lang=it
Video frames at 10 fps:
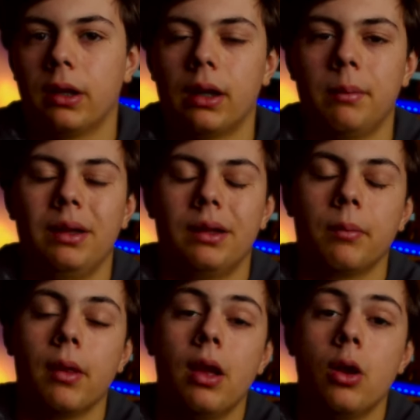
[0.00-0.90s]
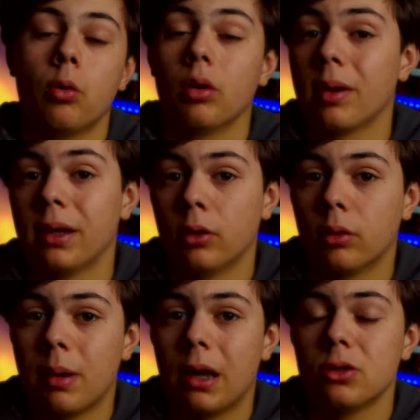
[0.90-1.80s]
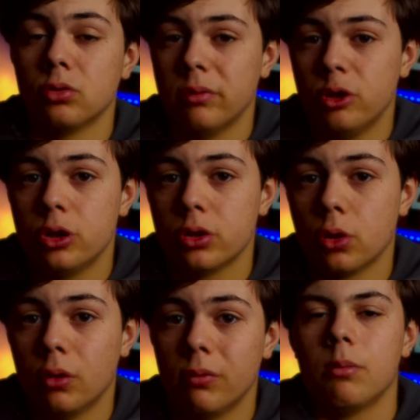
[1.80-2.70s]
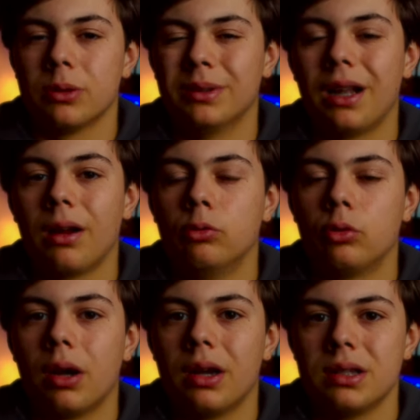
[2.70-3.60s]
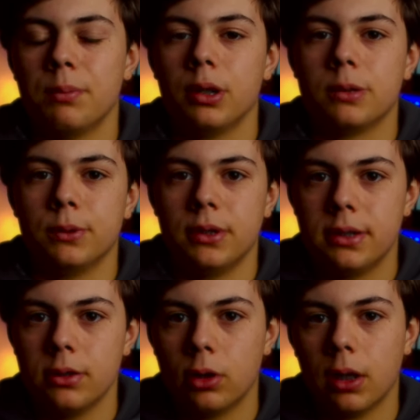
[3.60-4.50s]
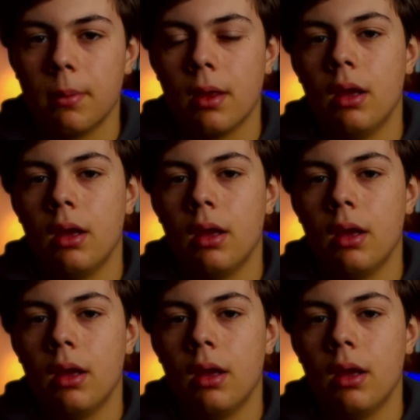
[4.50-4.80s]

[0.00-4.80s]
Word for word: Chiaramente con una macchina normale su DaVinci Resolve possiamo andare a controllare ad esempio l'esposizione,